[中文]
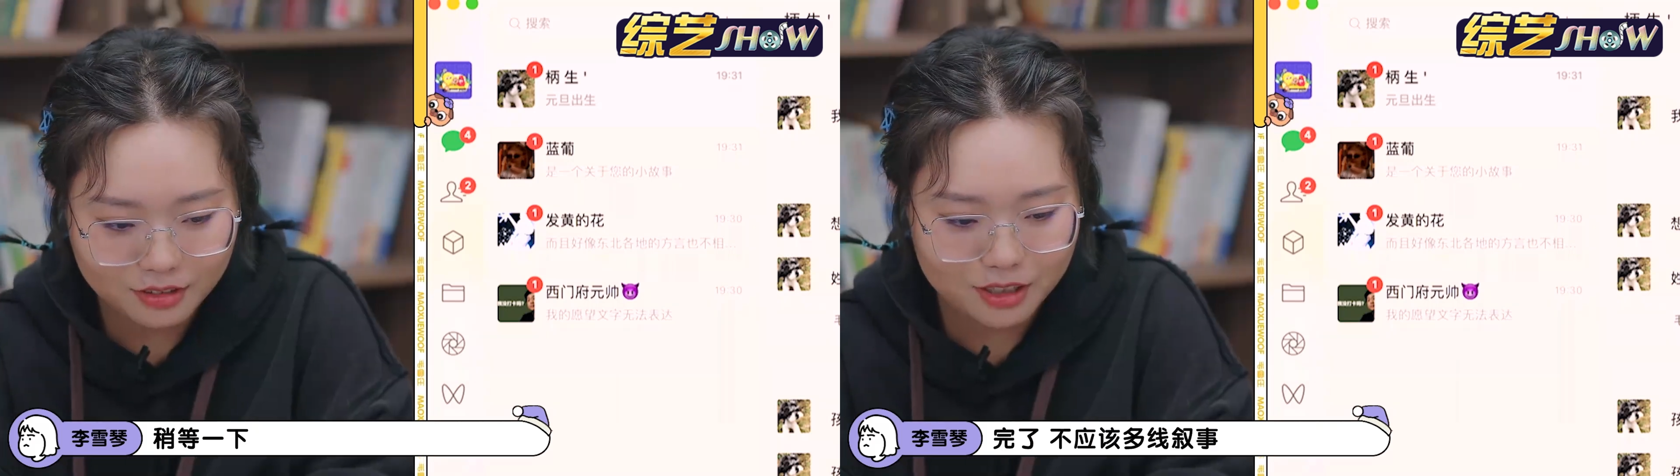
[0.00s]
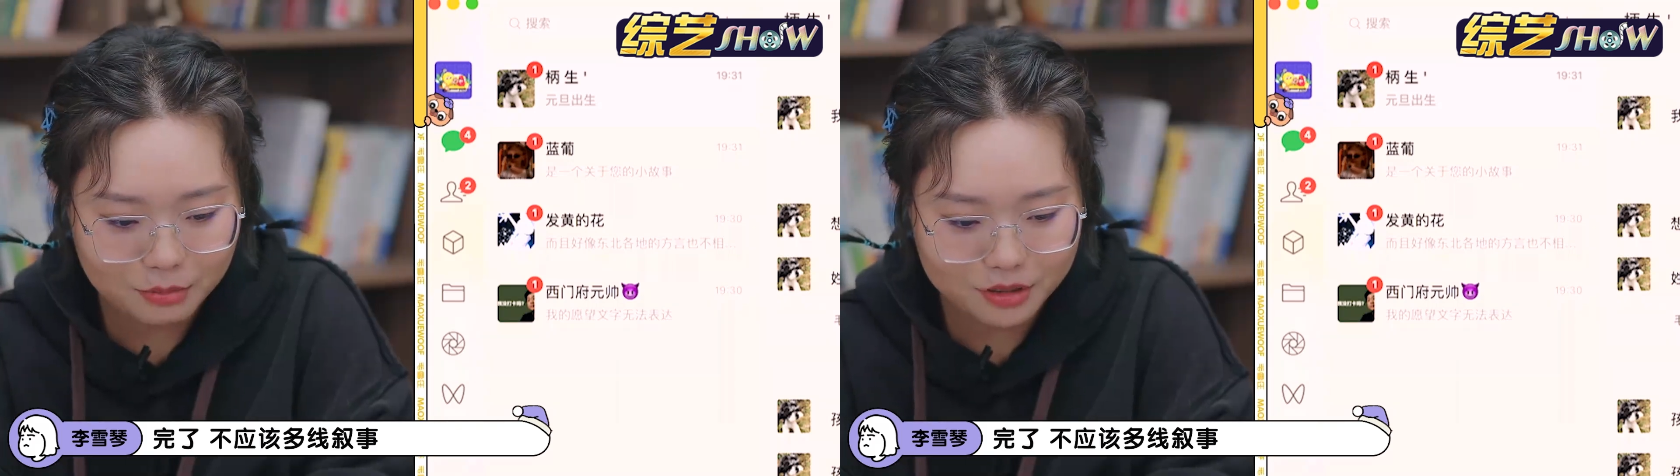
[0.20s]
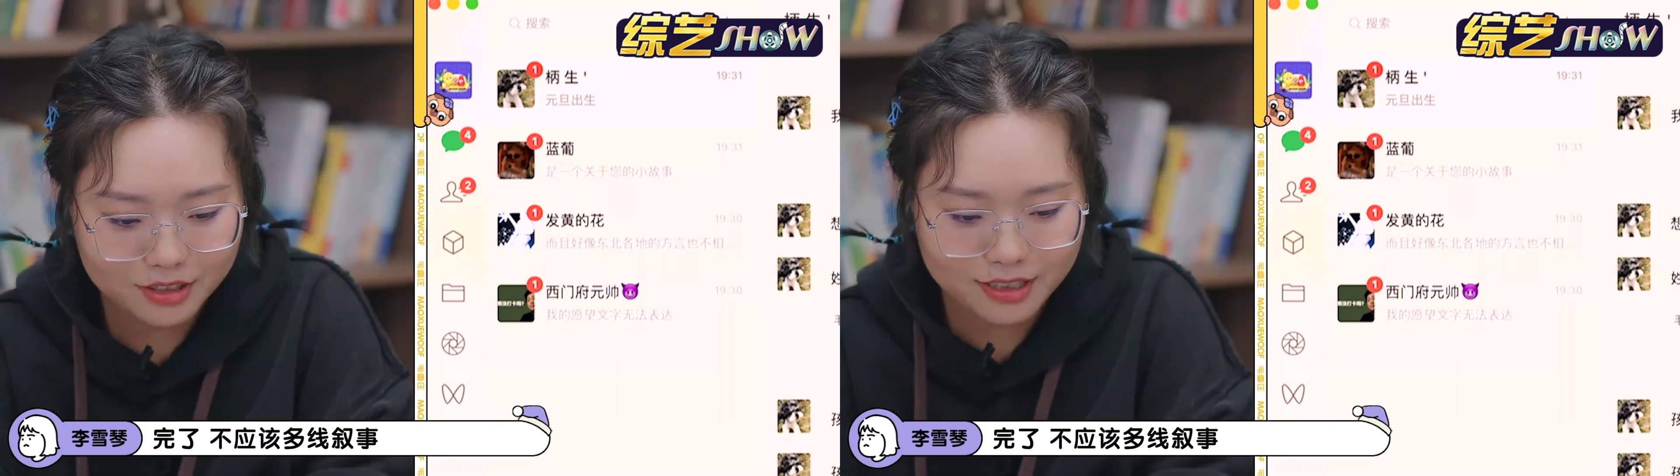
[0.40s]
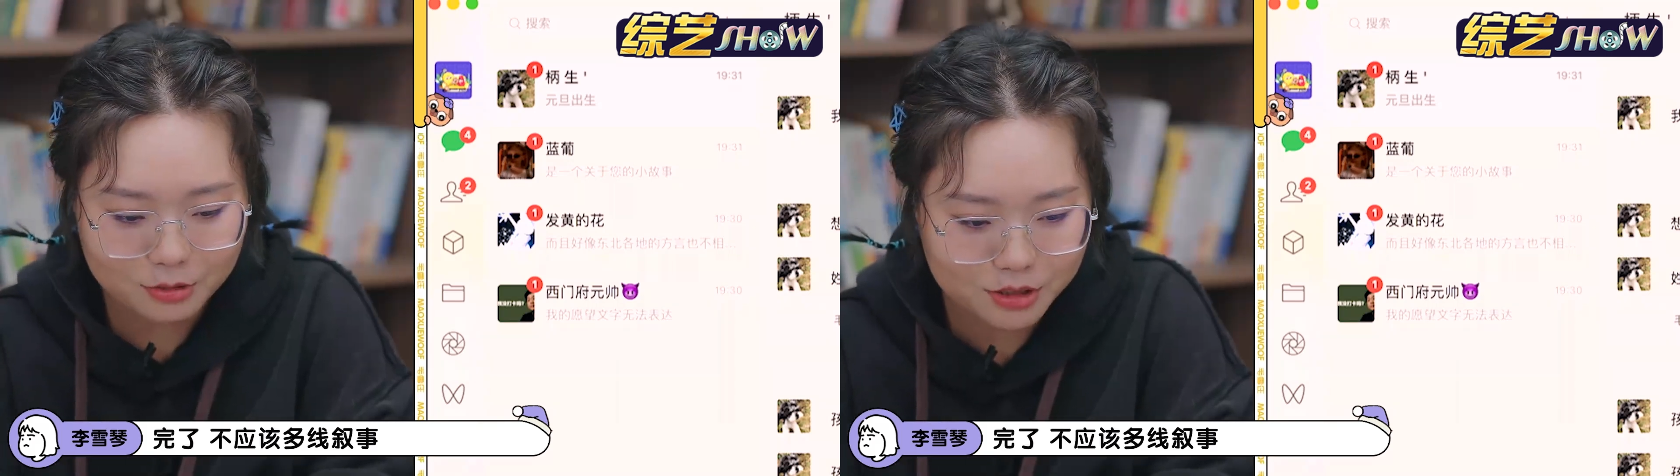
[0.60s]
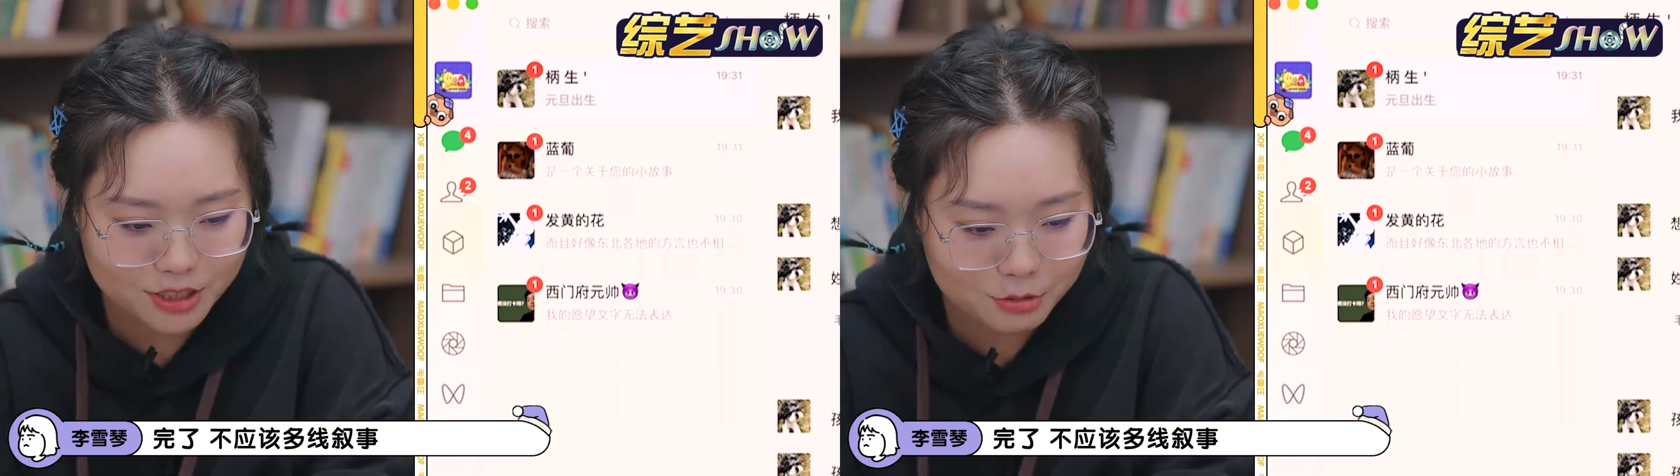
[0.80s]
完了不应该
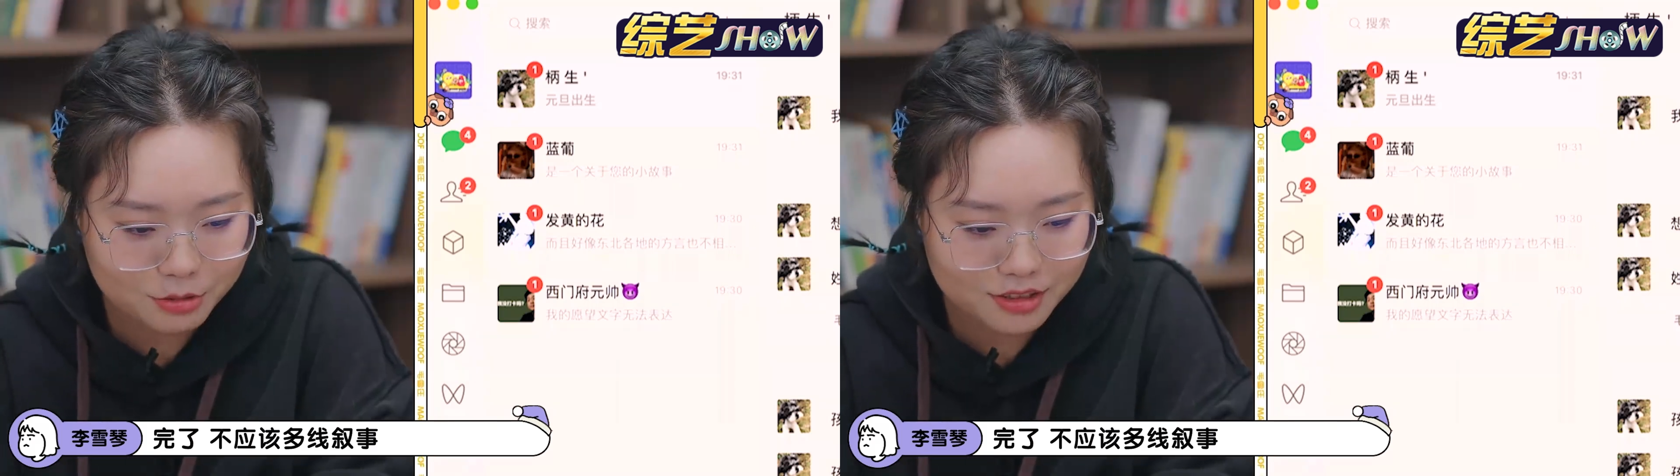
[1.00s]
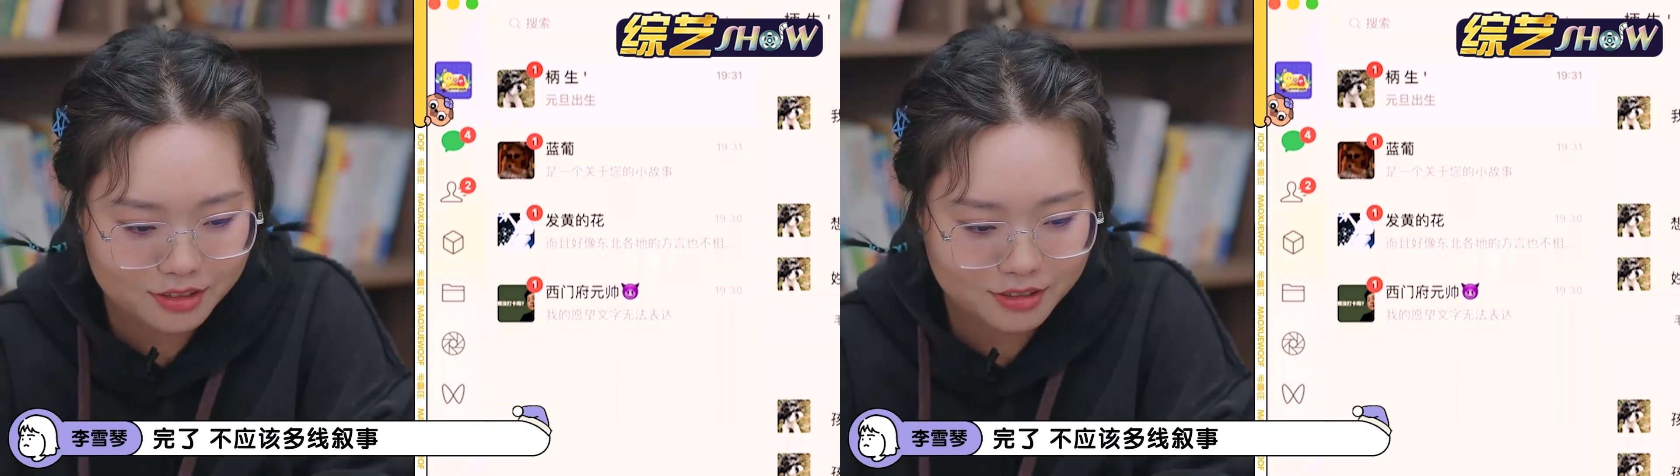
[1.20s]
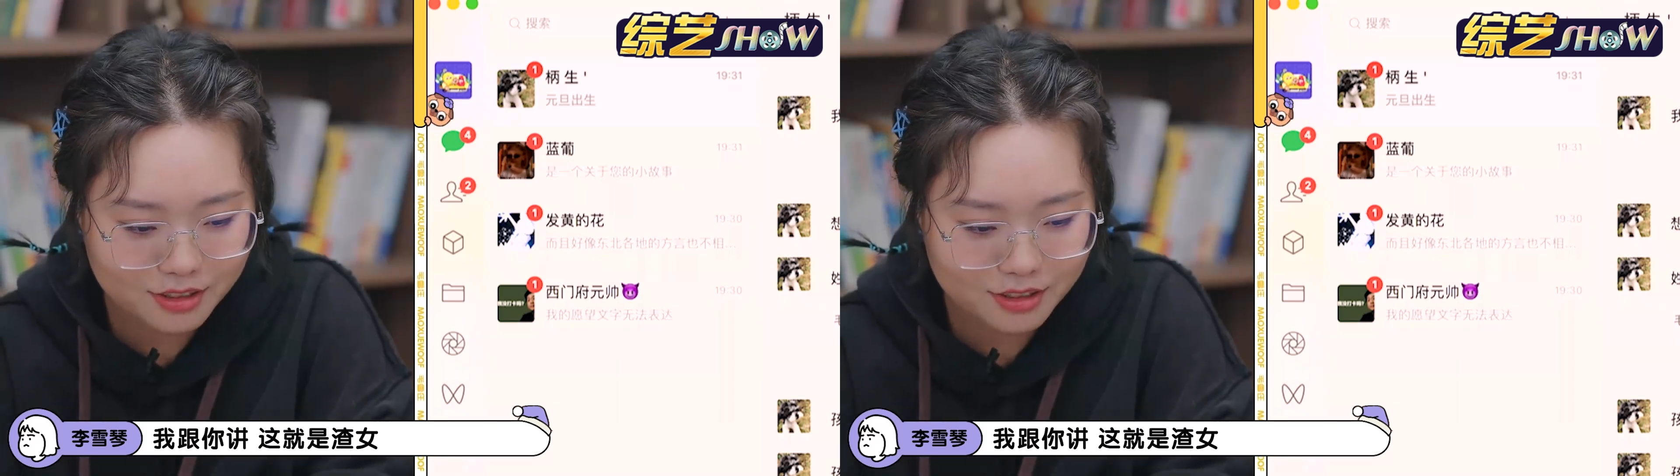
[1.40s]
多线叙事，